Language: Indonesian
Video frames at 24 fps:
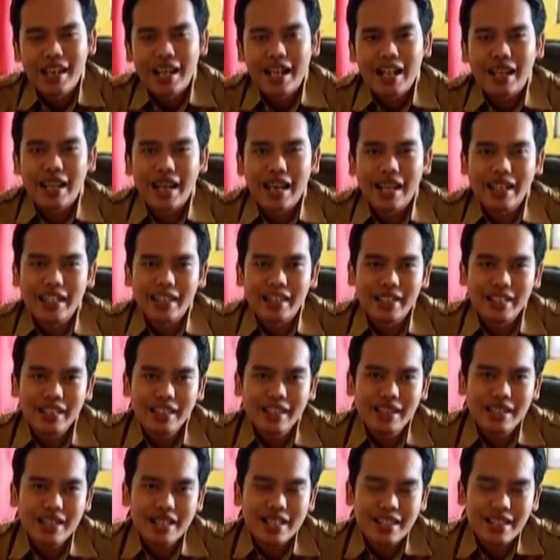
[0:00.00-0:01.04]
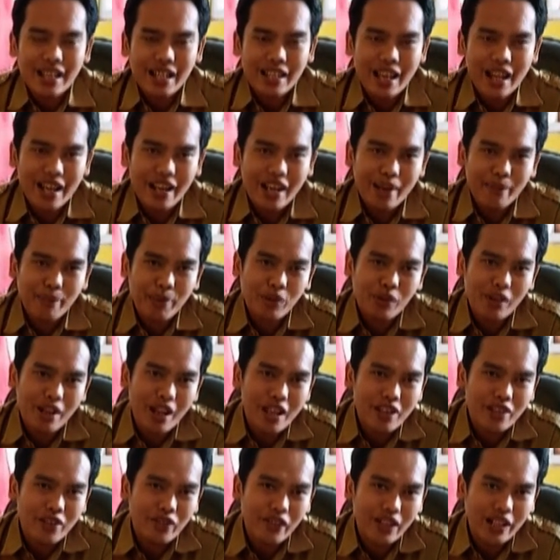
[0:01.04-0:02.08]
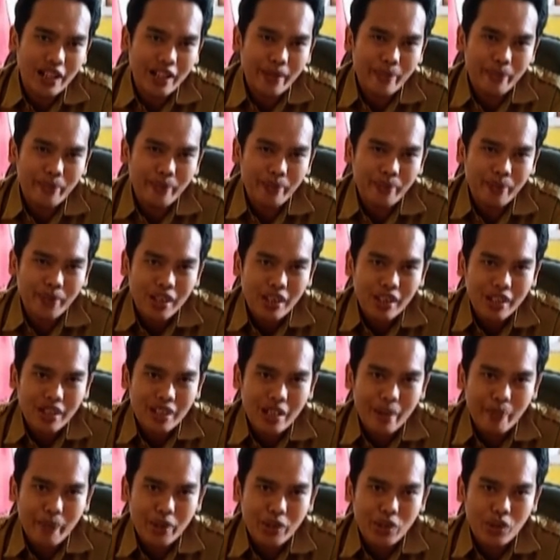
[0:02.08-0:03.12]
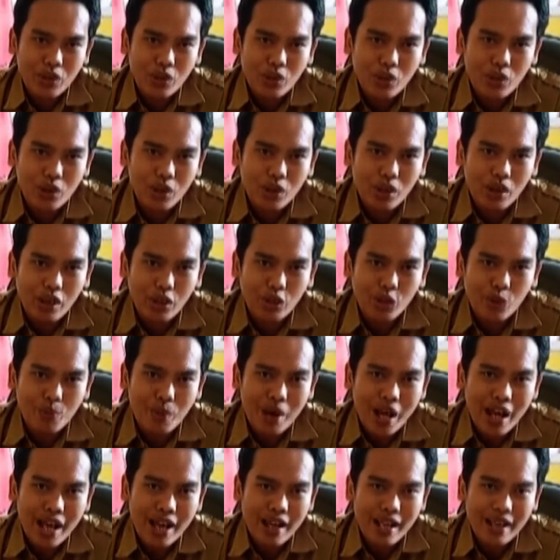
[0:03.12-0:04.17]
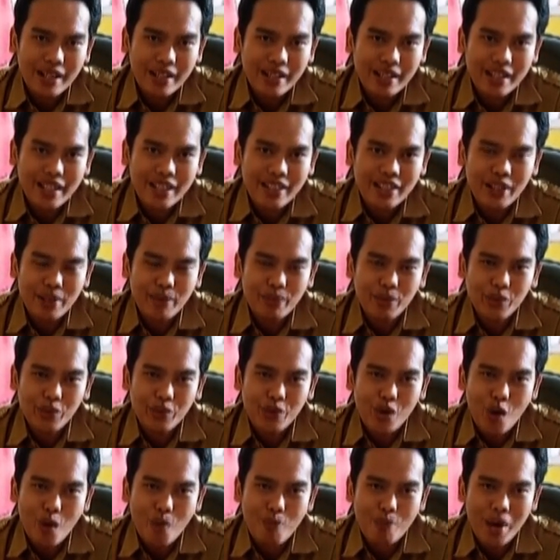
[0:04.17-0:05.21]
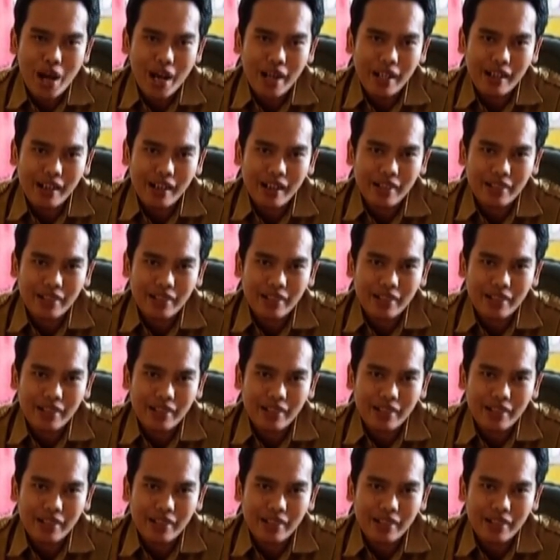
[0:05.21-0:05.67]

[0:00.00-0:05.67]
Kali ini saya akan mengulas film yang berjudul Rumah di Seribu Ombak.